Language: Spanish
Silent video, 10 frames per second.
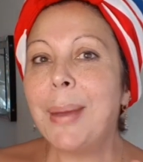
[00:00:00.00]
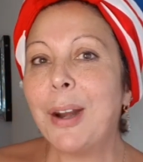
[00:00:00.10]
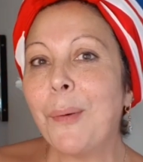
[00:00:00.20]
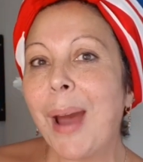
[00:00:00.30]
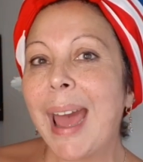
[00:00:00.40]

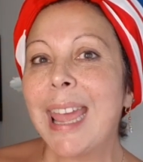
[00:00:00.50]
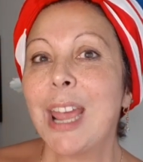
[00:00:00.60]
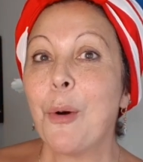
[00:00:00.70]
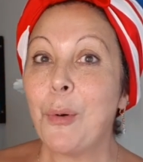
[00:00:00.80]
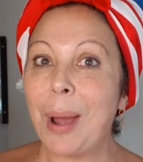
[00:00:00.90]
Pero
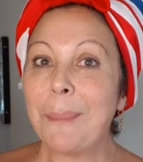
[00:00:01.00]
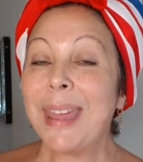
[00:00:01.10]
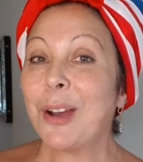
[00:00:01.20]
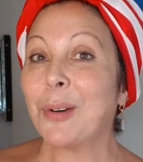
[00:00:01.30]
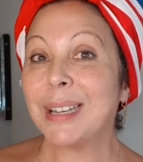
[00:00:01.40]
hay un
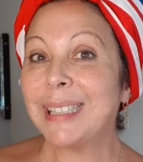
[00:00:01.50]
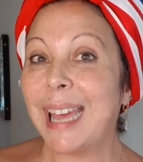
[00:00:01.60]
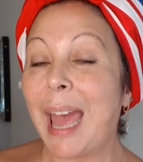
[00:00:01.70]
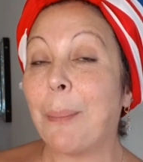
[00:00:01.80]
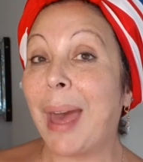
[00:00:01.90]
amigo que
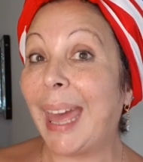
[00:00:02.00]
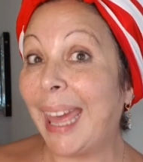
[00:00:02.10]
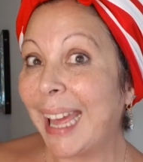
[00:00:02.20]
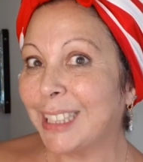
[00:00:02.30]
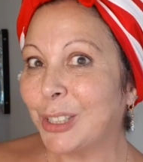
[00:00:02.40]
se llama
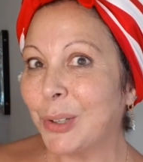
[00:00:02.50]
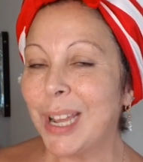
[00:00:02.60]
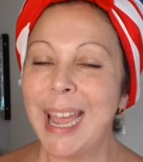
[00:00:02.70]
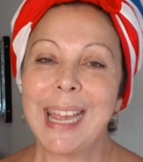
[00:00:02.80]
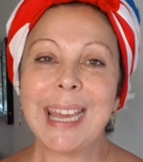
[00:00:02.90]

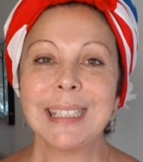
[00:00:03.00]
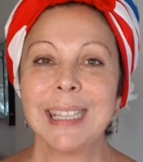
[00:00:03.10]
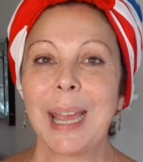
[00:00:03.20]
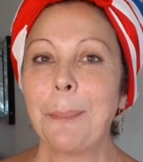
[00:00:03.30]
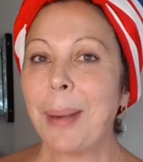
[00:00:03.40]
Héctor, que
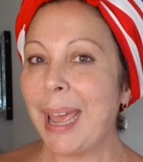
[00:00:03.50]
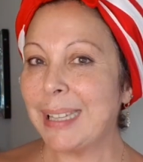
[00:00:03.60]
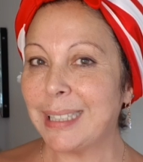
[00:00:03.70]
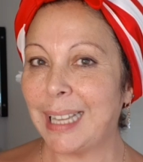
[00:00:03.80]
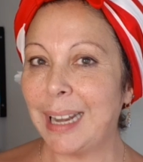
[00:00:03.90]
siempre
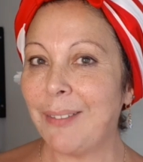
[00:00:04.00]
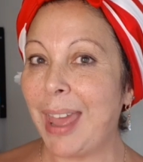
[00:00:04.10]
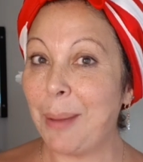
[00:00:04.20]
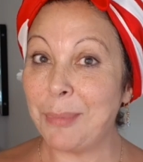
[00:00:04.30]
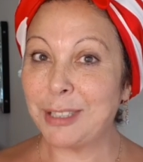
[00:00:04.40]

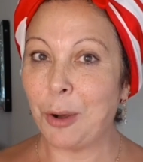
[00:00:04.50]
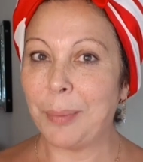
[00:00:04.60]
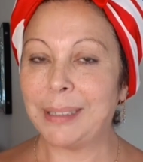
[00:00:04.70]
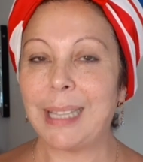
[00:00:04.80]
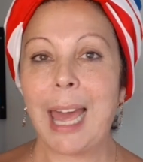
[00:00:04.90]
escribe en mis
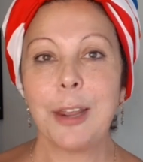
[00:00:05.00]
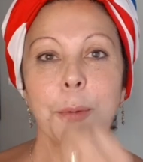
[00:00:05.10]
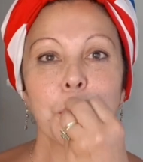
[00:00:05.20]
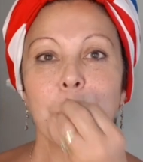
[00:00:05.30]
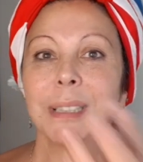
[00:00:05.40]

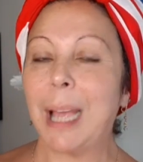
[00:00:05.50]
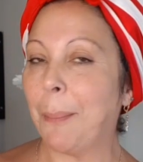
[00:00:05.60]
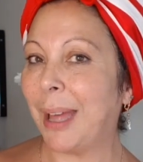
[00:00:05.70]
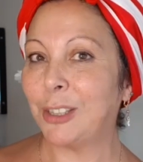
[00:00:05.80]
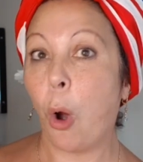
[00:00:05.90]
comentarios. Te
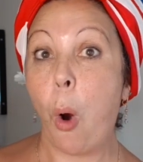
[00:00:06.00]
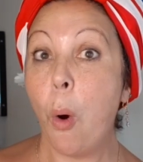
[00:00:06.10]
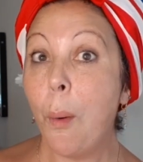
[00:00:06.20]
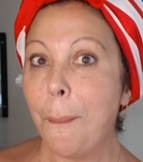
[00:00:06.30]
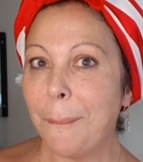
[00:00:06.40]
mando
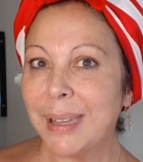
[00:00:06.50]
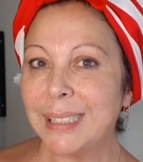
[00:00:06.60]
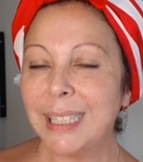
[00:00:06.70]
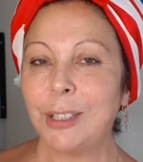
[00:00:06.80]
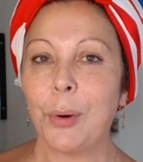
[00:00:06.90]
un
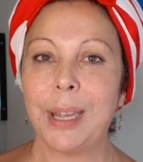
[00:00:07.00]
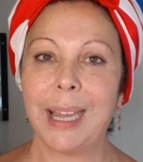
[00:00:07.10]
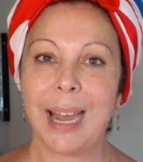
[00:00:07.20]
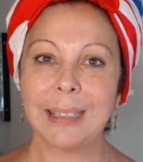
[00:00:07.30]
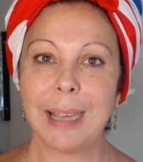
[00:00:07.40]
besito y
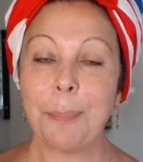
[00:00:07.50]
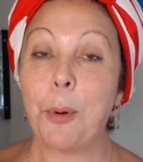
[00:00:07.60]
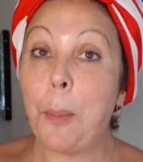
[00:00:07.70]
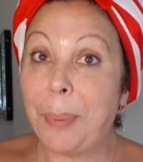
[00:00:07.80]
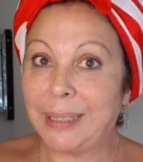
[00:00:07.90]
gracias
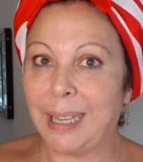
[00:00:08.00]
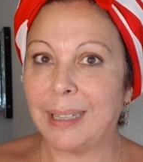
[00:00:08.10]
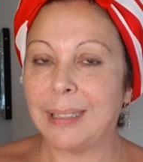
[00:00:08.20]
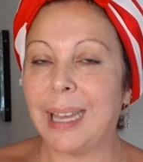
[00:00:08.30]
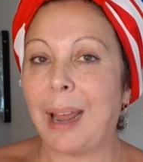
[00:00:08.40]
por
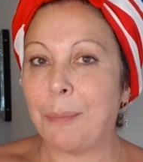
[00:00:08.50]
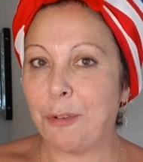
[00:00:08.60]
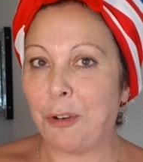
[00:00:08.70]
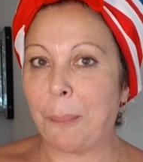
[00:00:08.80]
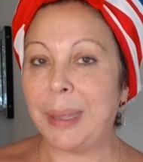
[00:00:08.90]
pertenecer a
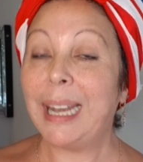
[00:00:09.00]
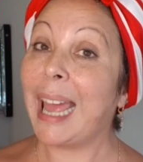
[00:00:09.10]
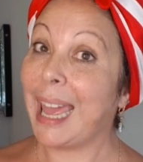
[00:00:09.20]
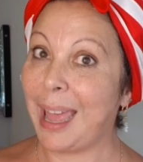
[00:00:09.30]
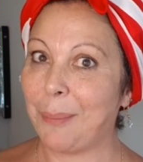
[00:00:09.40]
mi
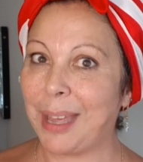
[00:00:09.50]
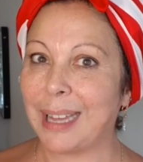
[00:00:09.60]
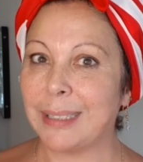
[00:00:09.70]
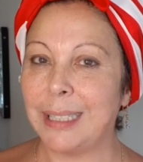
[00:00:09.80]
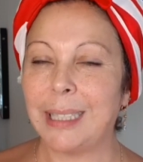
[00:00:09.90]
familia y a mi
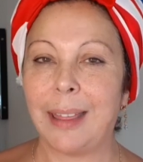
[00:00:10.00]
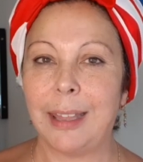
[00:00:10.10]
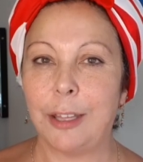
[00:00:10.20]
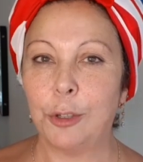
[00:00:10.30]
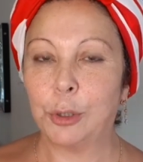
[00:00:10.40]
casita
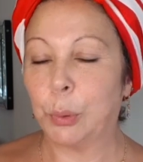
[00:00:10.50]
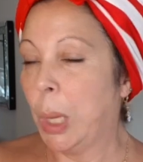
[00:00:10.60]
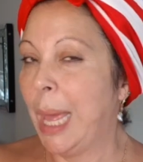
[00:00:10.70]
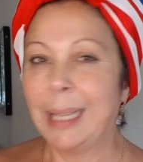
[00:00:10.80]
de YouTube.